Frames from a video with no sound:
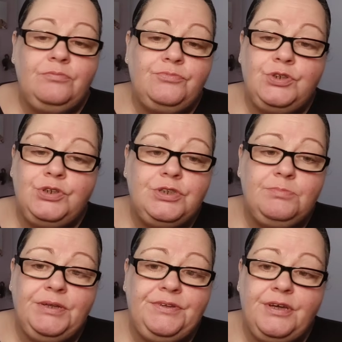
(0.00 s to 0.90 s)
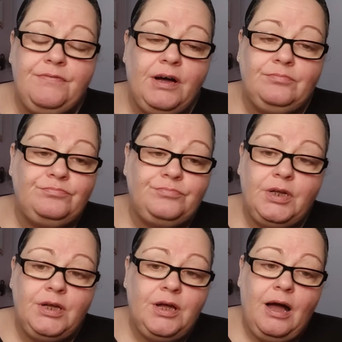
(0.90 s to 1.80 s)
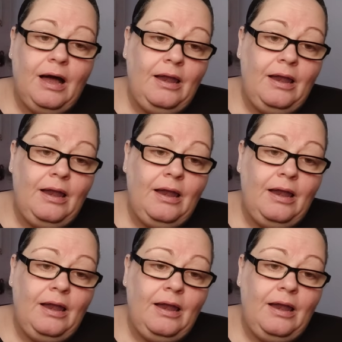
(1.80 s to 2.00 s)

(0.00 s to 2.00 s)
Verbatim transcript: ci si metteva a